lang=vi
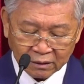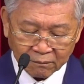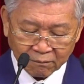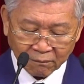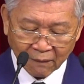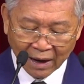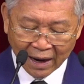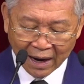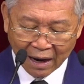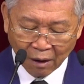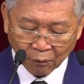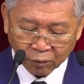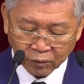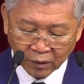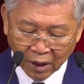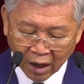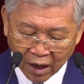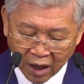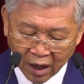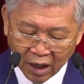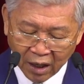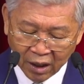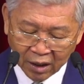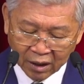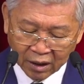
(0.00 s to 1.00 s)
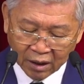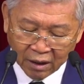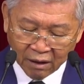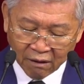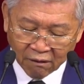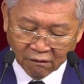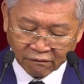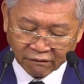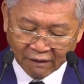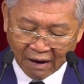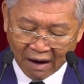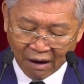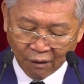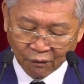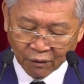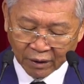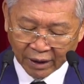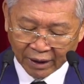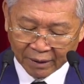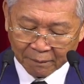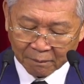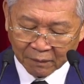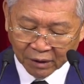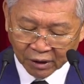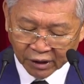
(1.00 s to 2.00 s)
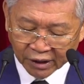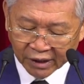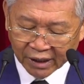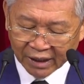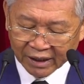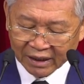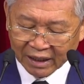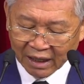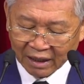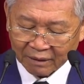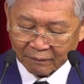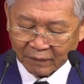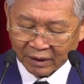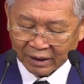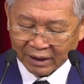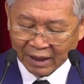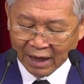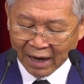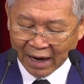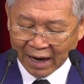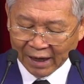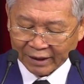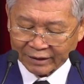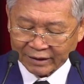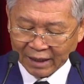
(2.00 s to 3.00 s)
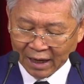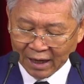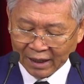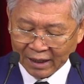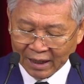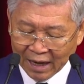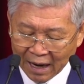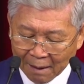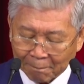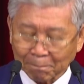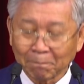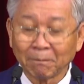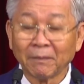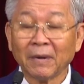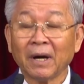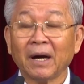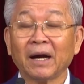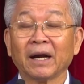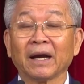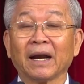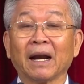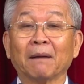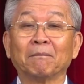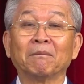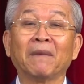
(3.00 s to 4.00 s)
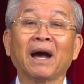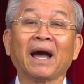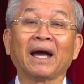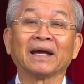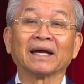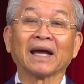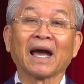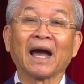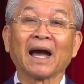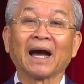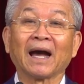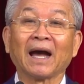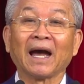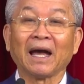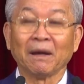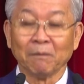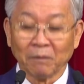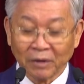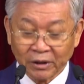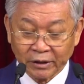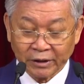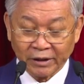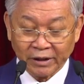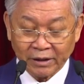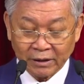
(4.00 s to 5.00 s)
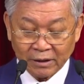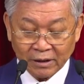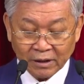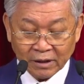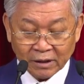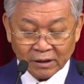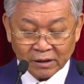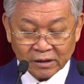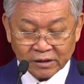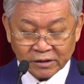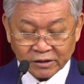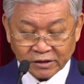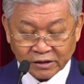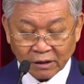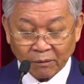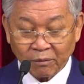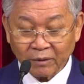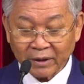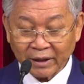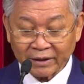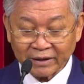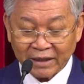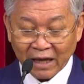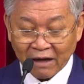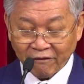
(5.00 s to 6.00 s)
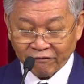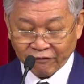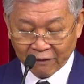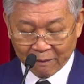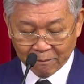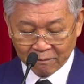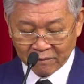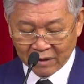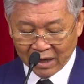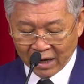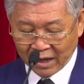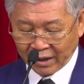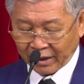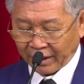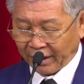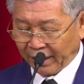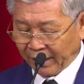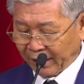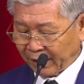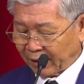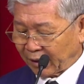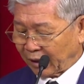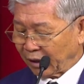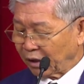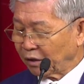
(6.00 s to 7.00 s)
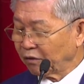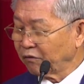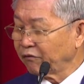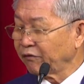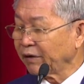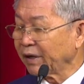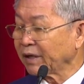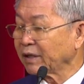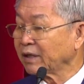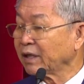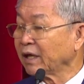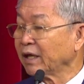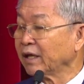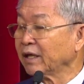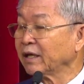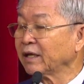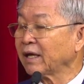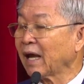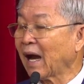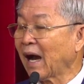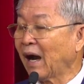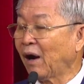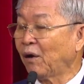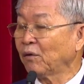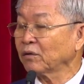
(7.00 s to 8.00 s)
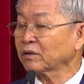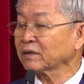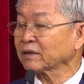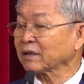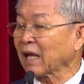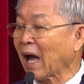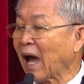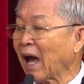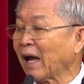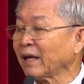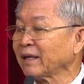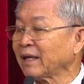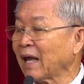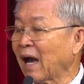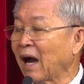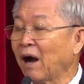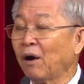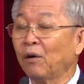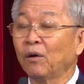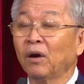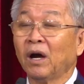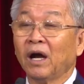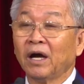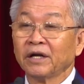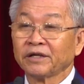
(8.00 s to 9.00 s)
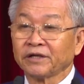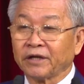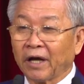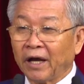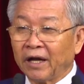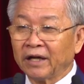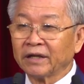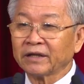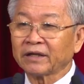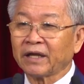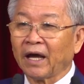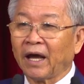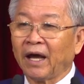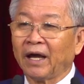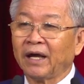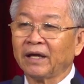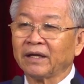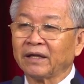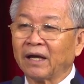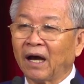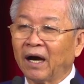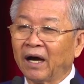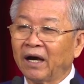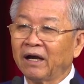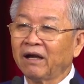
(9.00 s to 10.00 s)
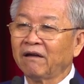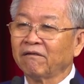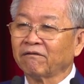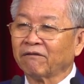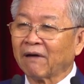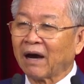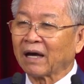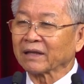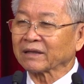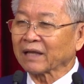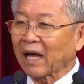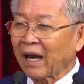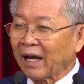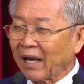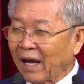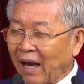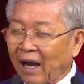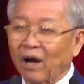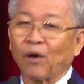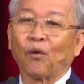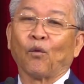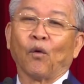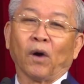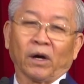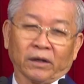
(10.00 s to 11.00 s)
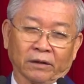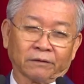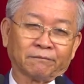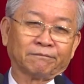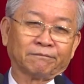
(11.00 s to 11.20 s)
bài học đó vào ngày 10 đến ngày 12 tháng 5 năm 2020 trong cái tác phẩm là nghiên cứu về dị giáo, tà giáo trên thế giới và tại Hàn Quốc.